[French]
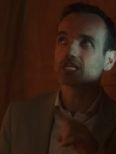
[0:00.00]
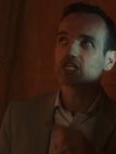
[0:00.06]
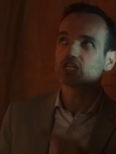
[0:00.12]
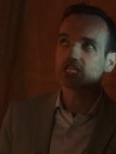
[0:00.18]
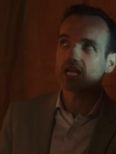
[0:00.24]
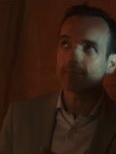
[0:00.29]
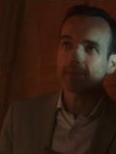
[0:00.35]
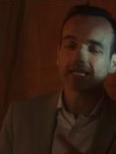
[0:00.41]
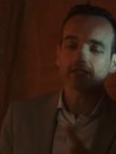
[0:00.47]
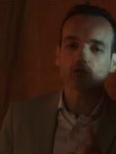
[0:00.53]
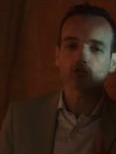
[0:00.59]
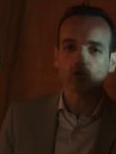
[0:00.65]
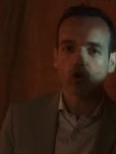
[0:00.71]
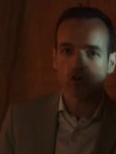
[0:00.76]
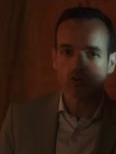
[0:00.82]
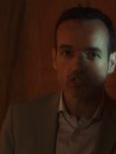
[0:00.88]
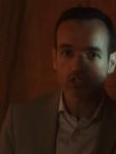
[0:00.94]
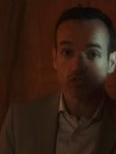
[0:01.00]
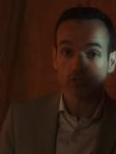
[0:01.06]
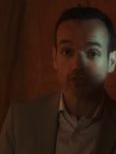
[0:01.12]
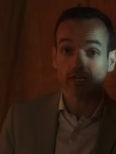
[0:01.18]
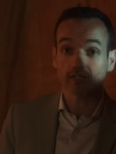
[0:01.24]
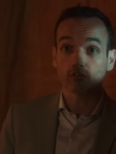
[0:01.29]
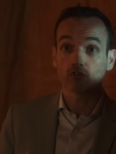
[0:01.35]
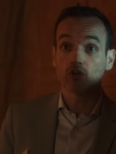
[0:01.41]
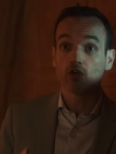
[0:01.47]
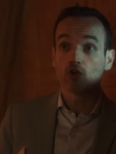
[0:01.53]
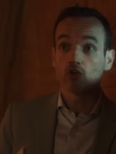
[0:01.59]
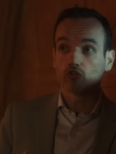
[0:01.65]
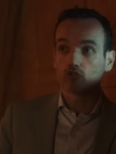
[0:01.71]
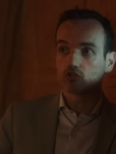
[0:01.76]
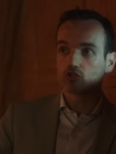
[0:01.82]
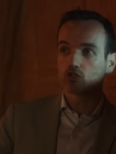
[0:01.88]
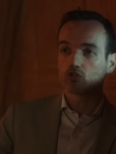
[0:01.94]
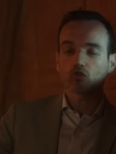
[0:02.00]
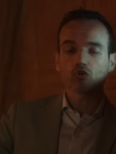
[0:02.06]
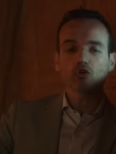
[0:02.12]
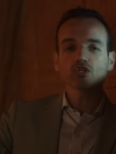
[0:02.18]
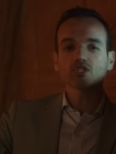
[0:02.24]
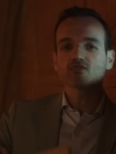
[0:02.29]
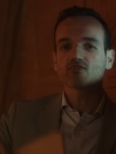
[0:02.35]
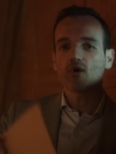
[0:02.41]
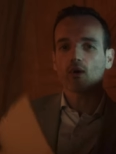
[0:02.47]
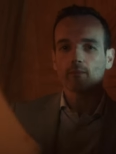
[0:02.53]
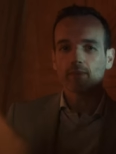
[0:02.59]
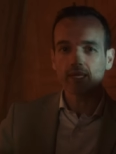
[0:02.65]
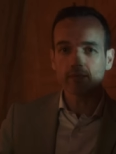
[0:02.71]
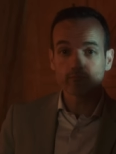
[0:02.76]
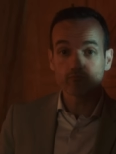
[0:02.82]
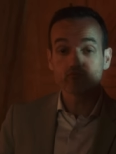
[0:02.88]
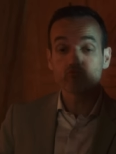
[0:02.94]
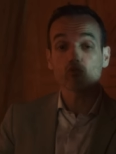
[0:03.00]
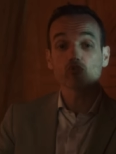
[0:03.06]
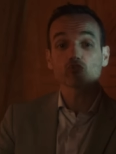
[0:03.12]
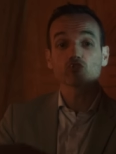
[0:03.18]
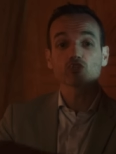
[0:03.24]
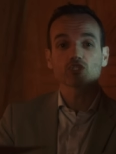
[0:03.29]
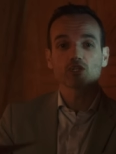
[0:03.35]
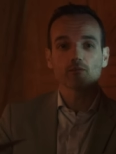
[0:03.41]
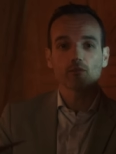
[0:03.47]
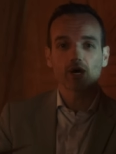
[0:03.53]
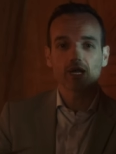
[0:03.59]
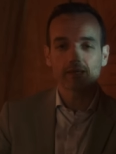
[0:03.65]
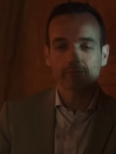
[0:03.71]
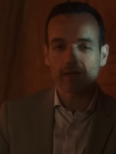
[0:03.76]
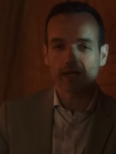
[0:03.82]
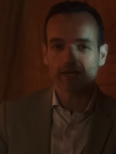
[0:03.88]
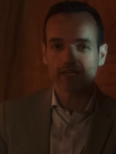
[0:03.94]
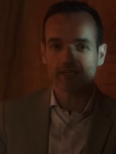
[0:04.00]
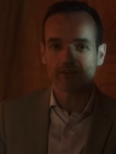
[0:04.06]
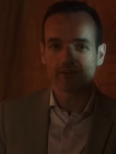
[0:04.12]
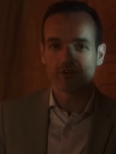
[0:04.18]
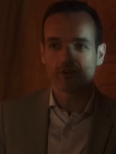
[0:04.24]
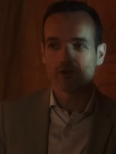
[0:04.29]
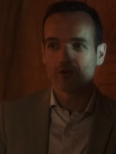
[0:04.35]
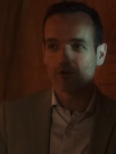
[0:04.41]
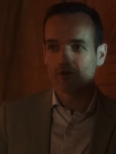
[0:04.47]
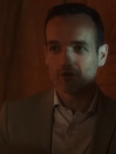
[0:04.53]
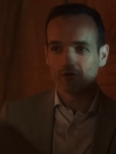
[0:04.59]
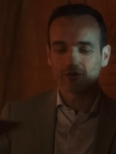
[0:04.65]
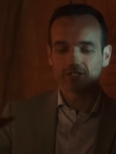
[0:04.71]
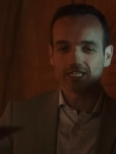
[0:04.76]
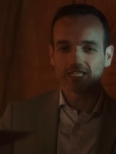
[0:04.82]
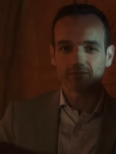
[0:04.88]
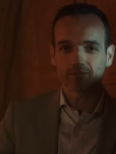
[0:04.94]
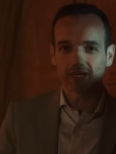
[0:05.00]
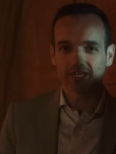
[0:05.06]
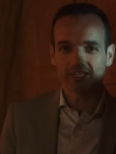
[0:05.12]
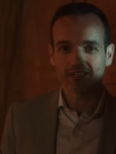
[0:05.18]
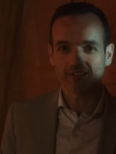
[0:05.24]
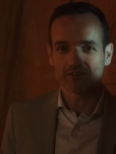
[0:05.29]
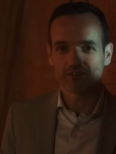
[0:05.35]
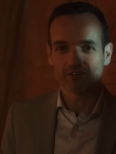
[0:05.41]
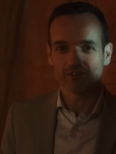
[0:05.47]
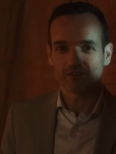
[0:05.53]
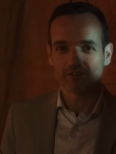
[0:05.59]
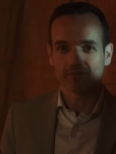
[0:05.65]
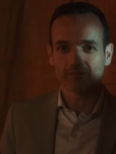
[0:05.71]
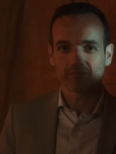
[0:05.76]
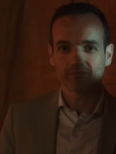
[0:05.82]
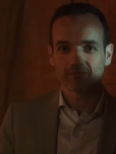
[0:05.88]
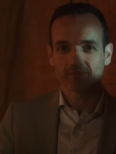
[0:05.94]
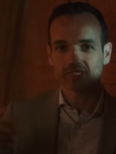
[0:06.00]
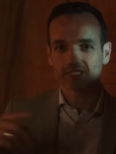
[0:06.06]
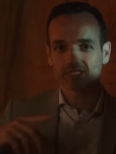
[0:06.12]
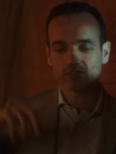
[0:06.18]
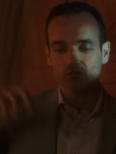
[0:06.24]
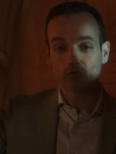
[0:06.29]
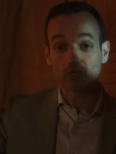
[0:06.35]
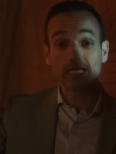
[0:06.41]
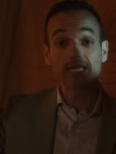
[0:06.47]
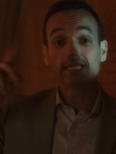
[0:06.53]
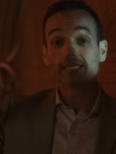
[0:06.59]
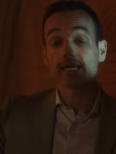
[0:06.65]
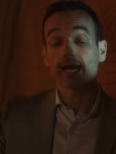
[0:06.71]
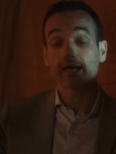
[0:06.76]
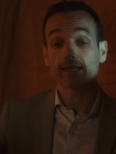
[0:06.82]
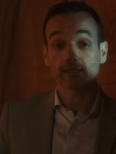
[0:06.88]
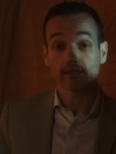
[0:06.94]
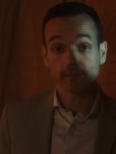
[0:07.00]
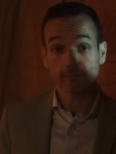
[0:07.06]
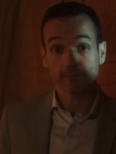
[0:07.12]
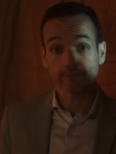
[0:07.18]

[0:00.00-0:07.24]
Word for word: des chamans en transe en train de, se transformer pour justement aller parler euh, aux esprits. Euh, ont une ligne directe.